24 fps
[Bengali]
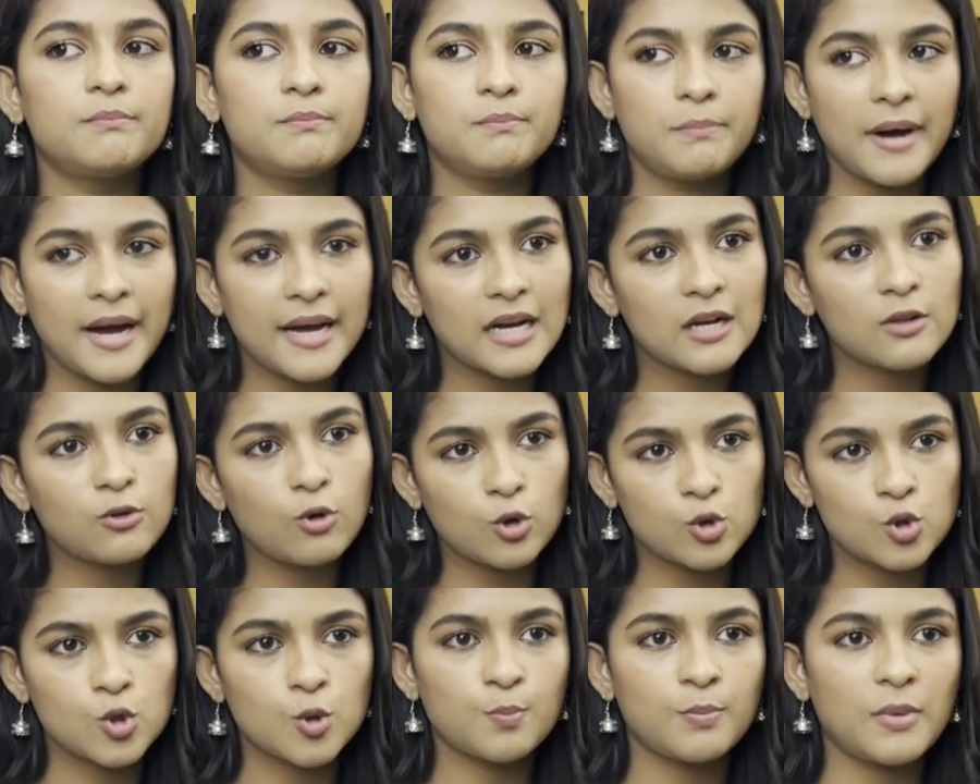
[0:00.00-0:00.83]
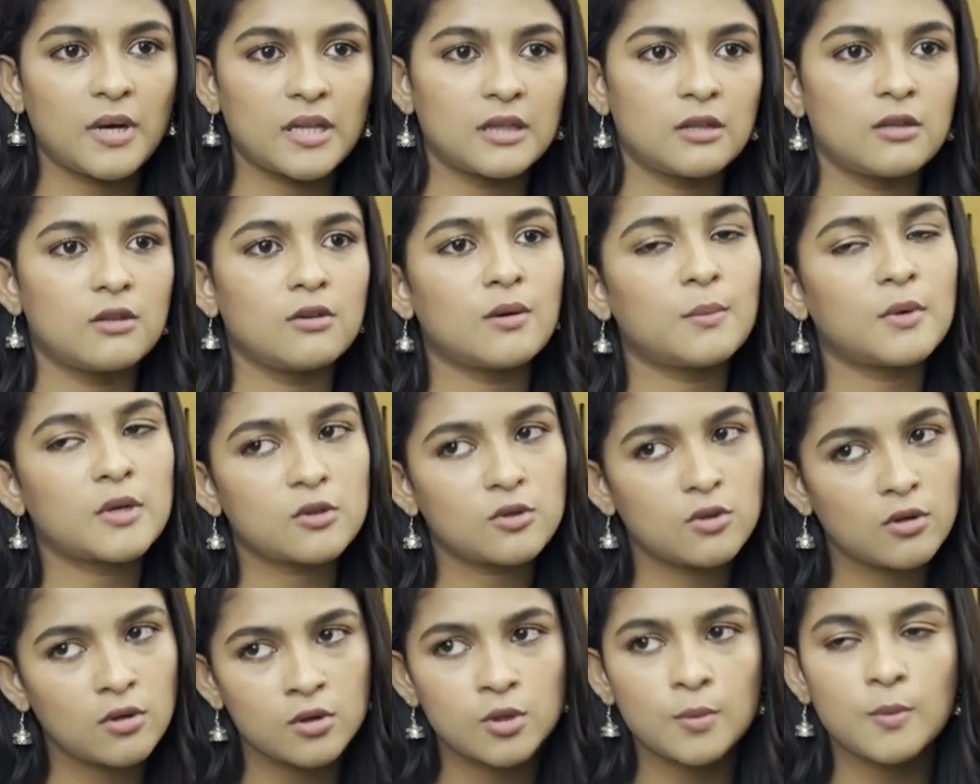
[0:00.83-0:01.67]
বাইরের দর্শক বাদ দিয়ে আমাকে
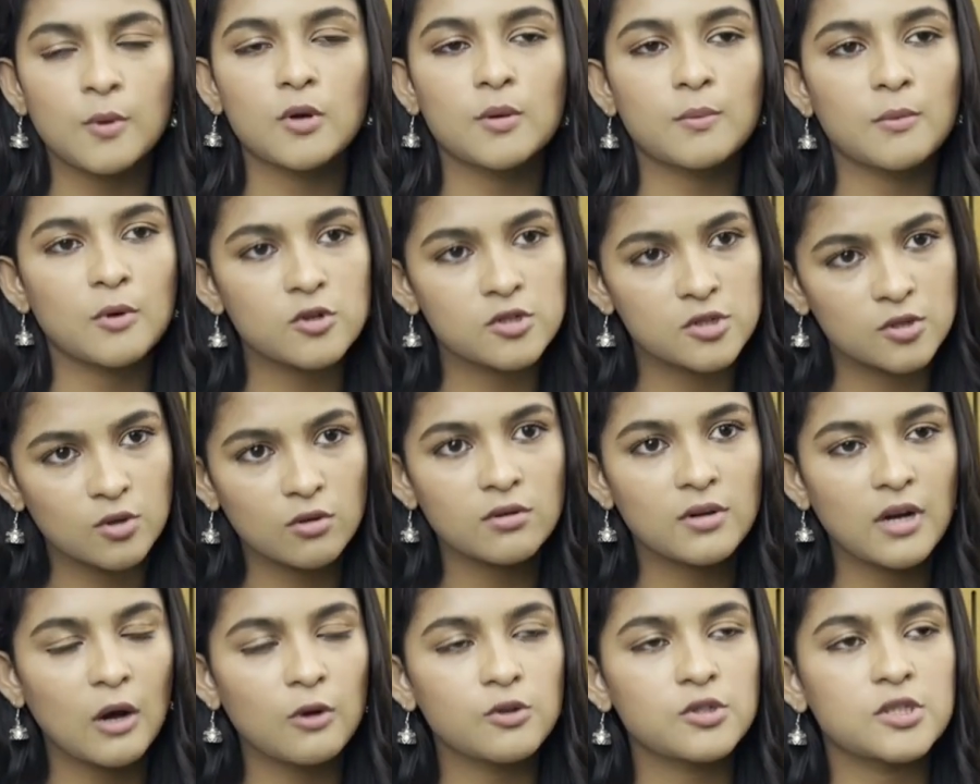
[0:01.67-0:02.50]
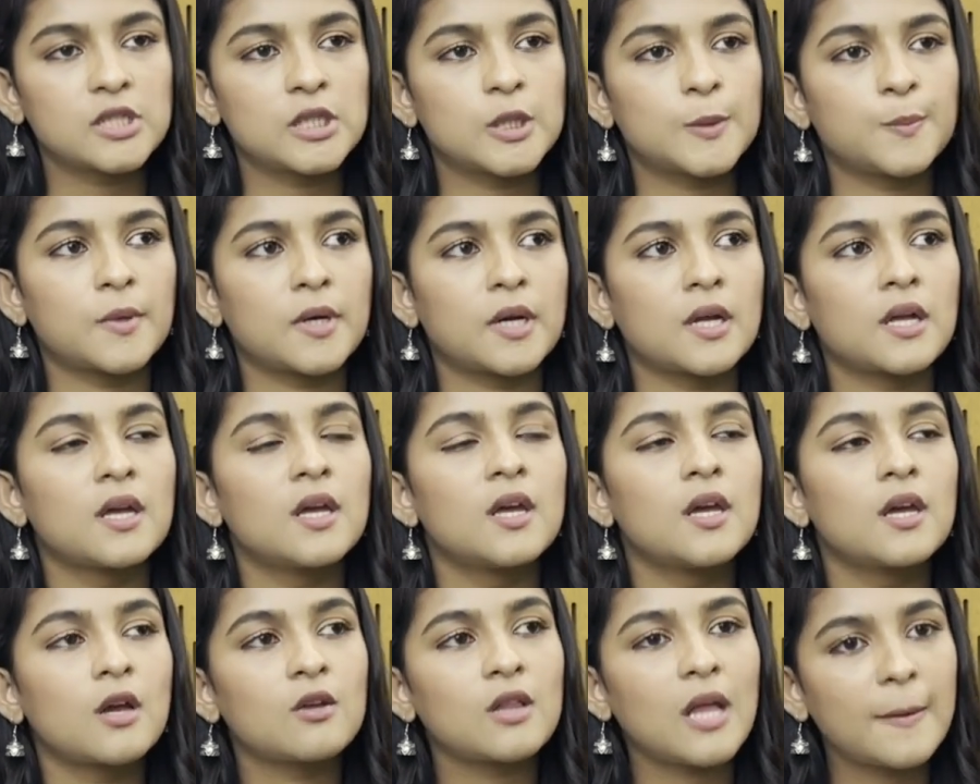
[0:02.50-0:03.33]
তো হয়তো অনেক মানুষ তখন নাও চিনতে পারে
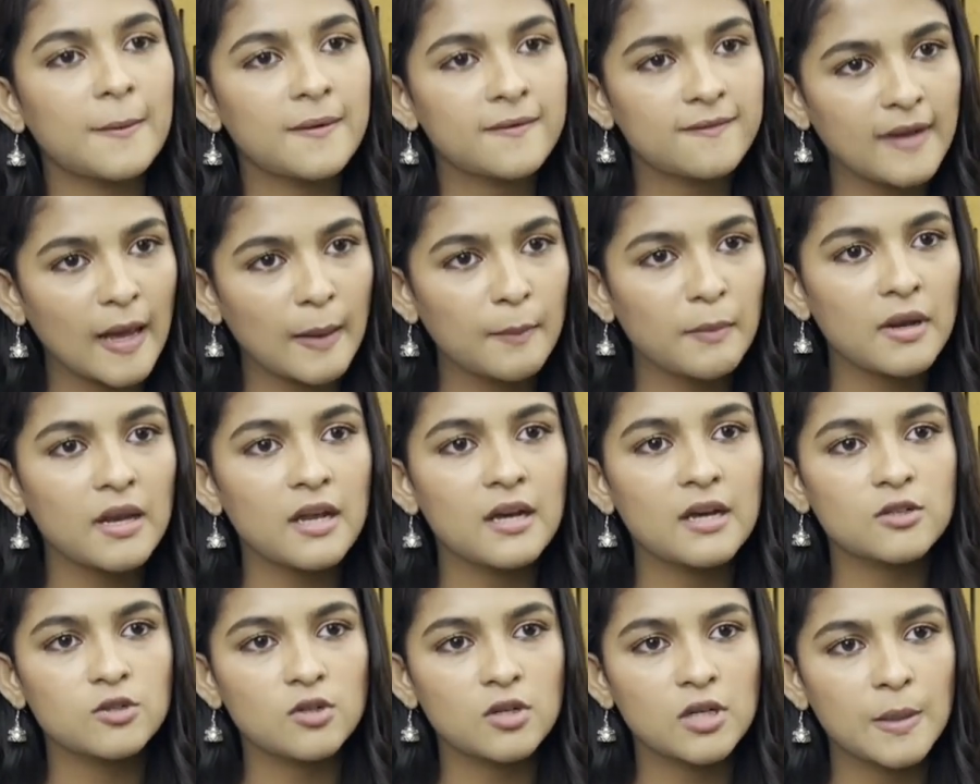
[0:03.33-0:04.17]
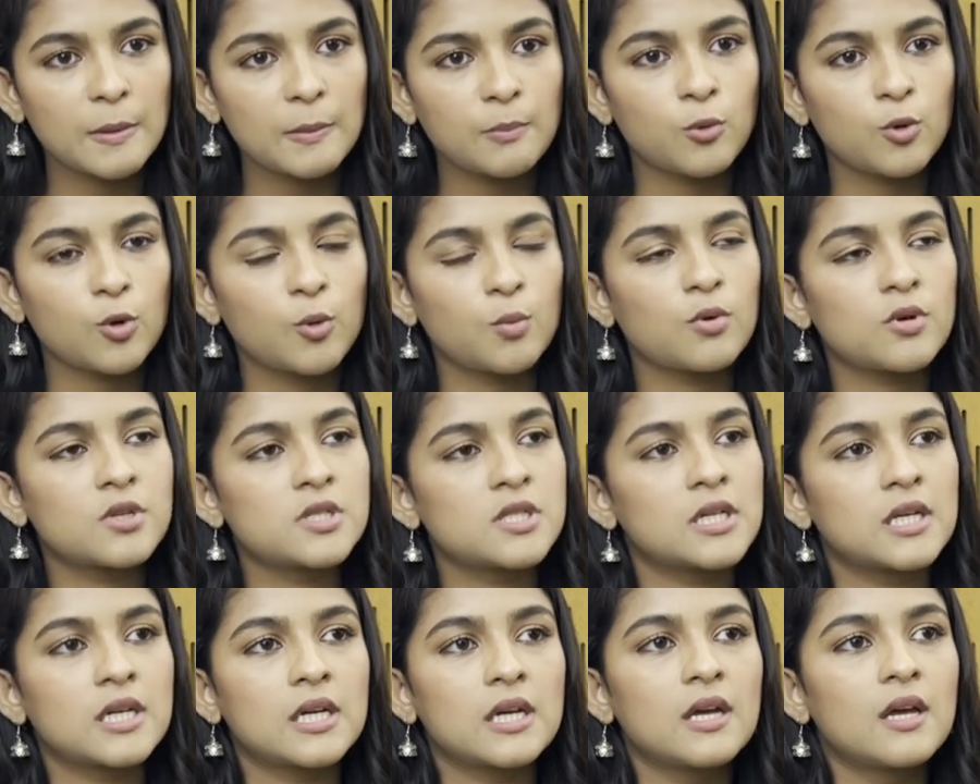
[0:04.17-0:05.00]
কিন্তু আমার ফ্যামিলিকে যখন আমি বলবো
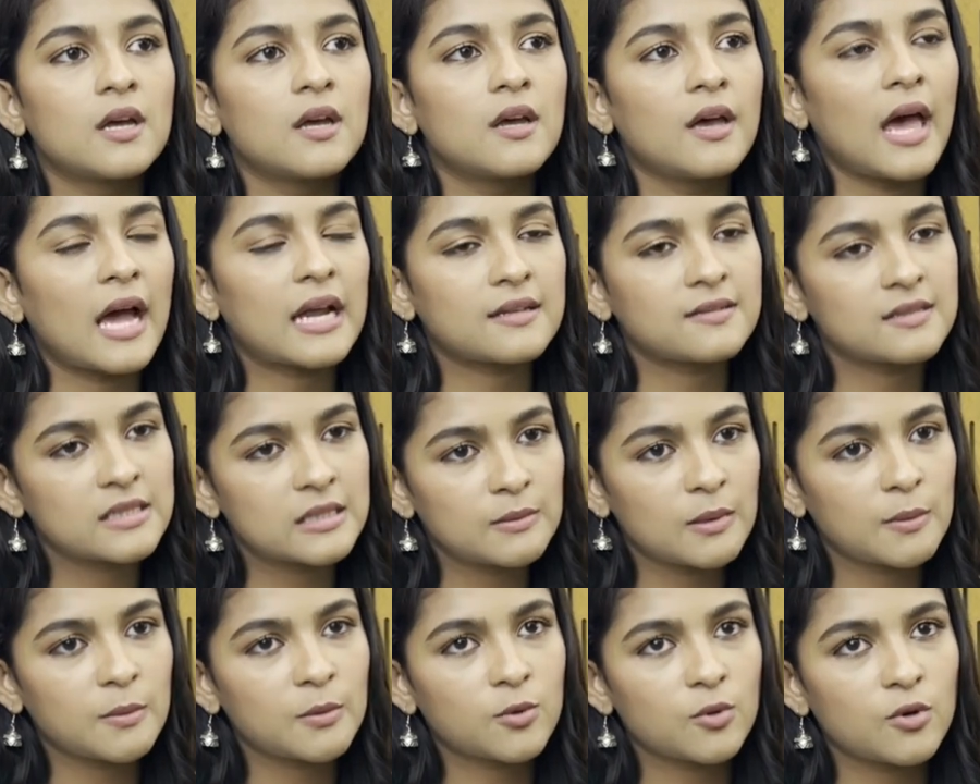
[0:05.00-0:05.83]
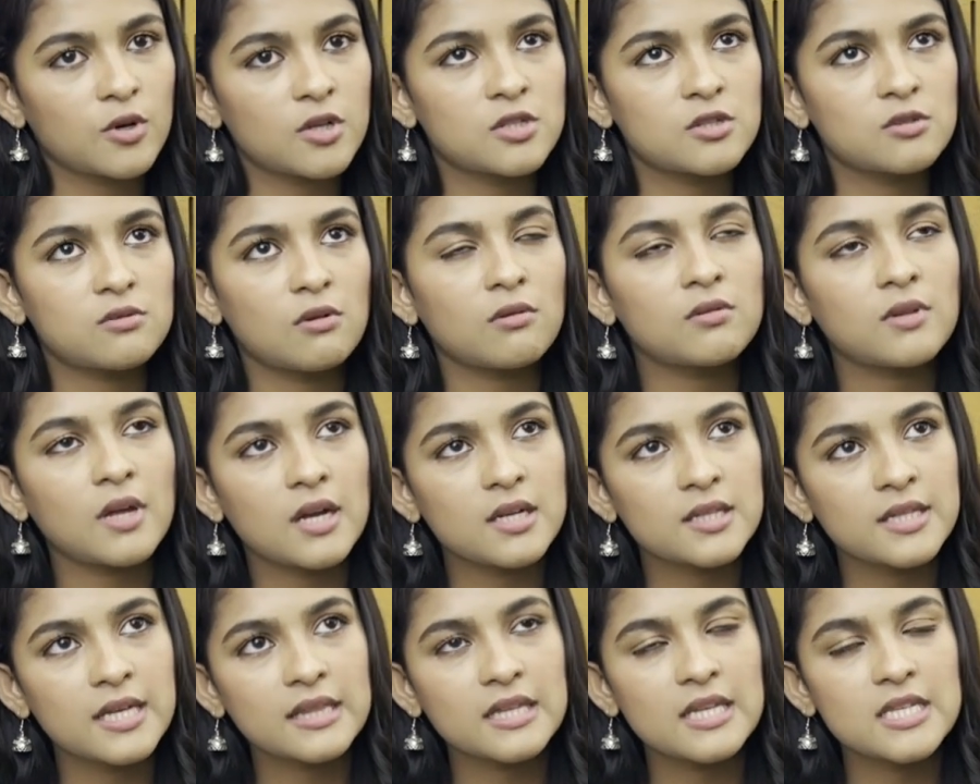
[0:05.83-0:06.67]
যে একটা সিনেমা আমি করেছি তখন তারা
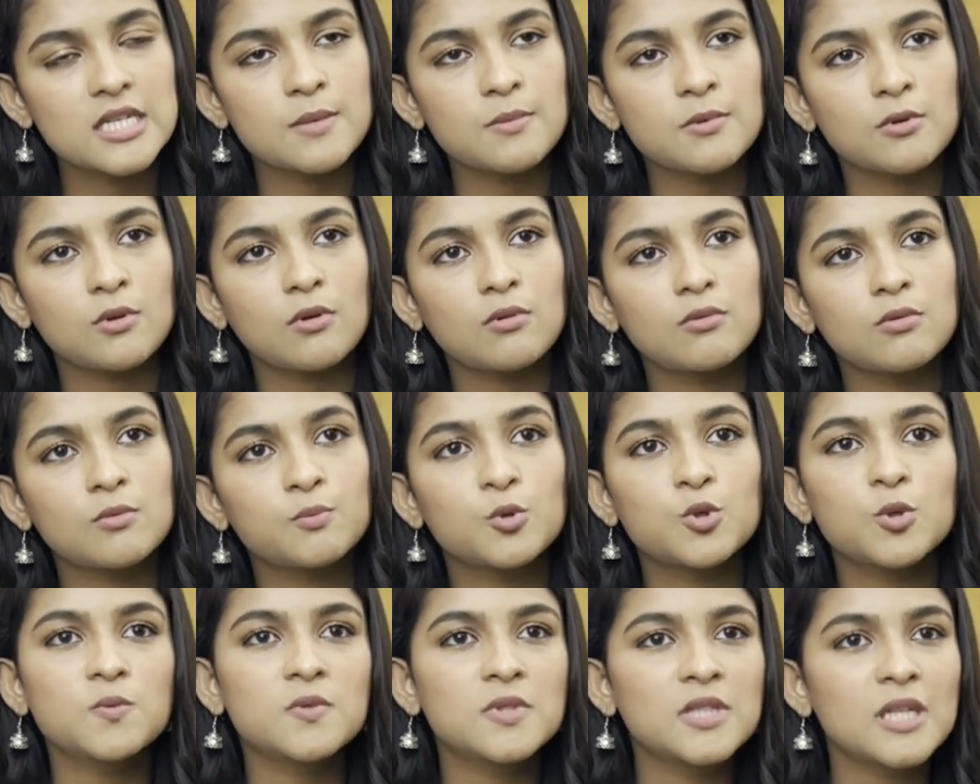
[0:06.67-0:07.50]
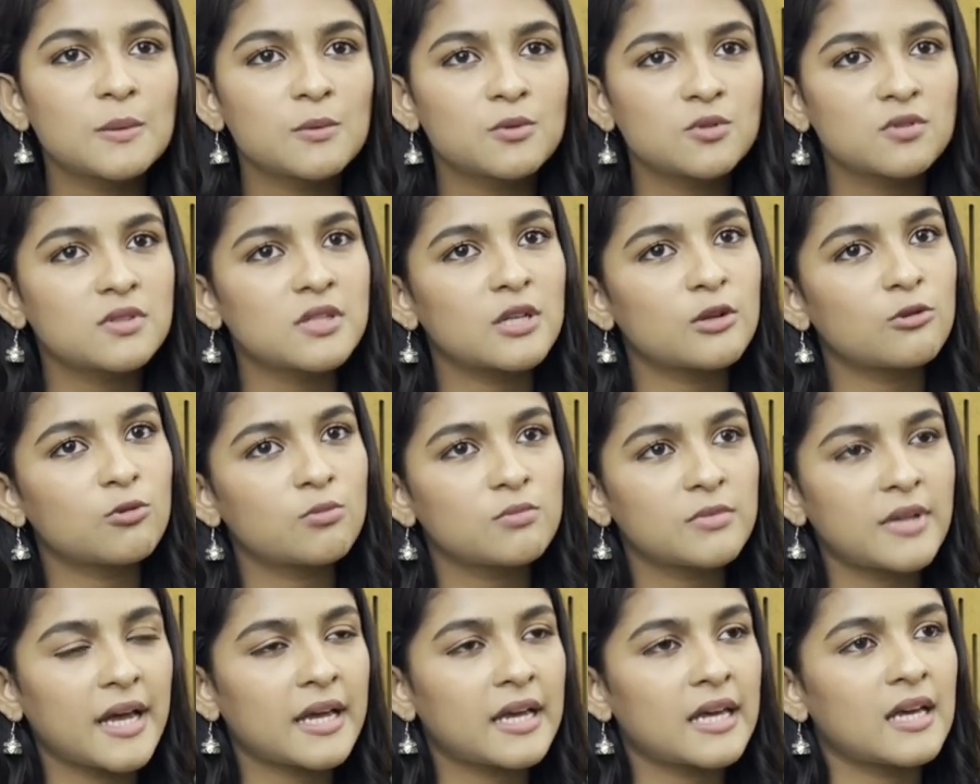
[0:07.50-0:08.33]
দেখতে যাবে তখন প্রথম সিনেমা যদি এরকম
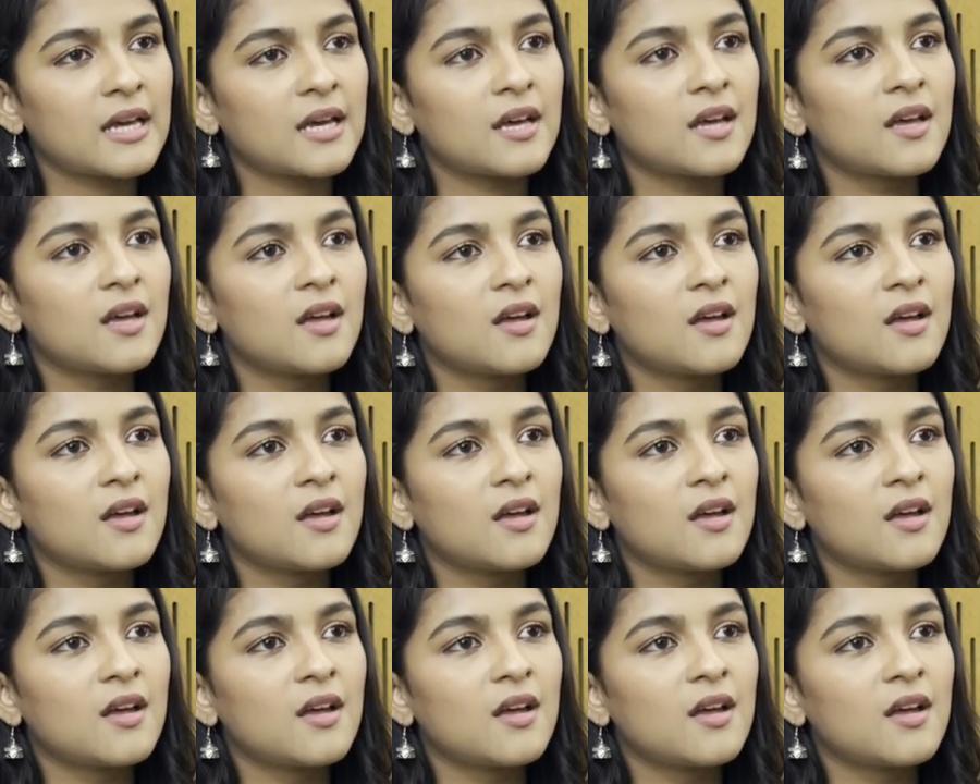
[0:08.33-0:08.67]
দেখে